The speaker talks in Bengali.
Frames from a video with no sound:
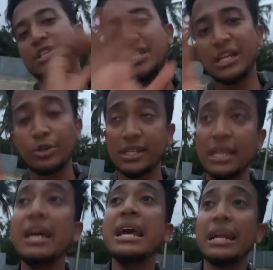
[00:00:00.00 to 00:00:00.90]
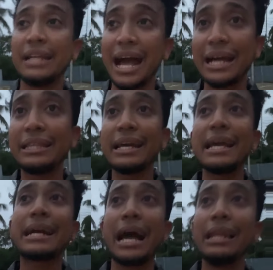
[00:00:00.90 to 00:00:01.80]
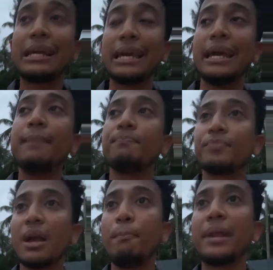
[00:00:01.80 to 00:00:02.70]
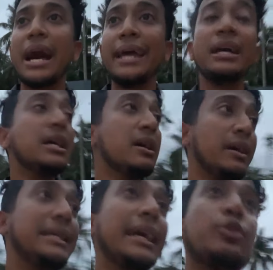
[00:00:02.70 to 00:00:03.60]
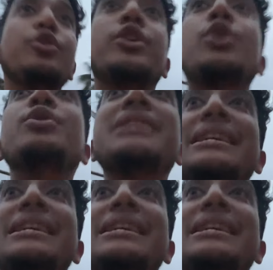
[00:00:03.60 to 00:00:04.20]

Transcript: করার চেষ্টা করতেছি ঢাকা থেকে কালকে প্রায় ইয়ে তুই ওই